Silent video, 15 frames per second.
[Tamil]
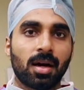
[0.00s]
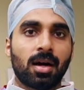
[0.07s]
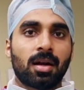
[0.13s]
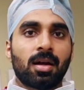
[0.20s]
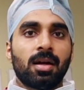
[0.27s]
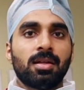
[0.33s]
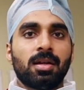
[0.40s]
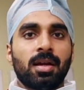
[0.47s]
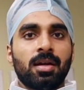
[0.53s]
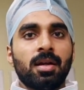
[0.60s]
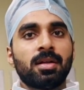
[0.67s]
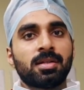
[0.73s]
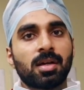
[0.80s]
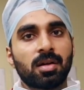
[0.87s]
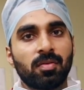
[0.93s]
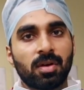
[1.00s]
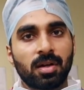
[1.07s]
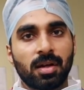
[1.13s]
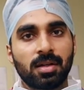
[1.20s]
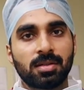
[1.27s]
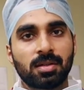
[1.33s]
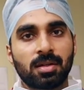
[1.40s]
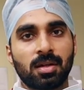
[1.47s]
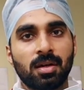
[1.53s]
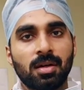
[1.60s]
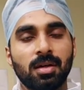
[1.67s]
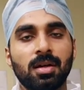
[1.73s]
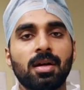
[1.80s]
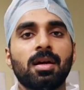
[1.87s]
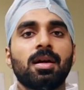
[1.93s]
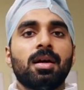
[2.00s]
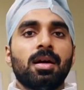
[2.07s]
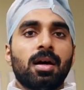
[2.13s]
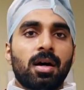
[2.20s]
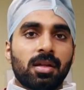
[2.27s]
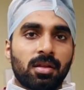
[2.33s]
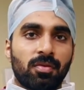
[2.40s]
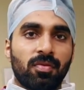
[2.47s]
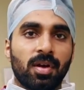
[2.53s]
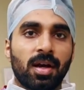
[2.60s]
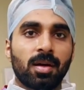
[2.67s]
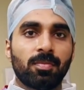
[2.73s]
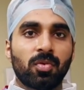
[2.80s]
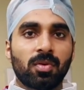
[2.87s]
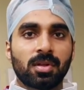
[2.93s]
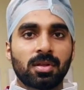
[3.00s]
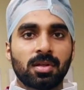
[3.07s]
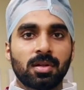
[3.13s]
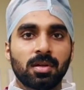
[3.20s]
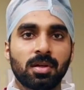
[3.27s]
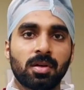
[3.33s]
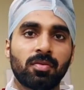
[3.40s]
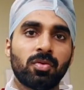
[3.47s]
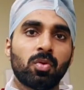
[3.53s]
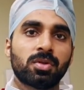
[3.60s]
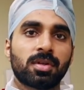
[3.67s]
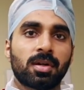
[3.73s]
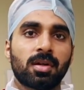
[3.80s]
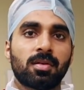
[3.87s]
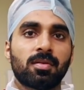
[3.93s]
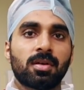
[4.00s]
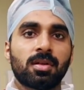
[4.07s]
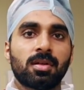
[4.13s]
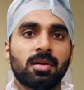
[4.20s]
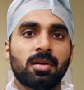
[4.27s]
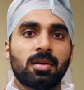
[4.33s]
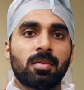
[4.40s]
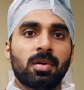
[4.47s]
ஆனால் இதில் என்ன டிஸ்அட்வான்டேஜ்னா அந்த ஃப்ளாப் வந்து ஃப்யூச்சரில் வந்து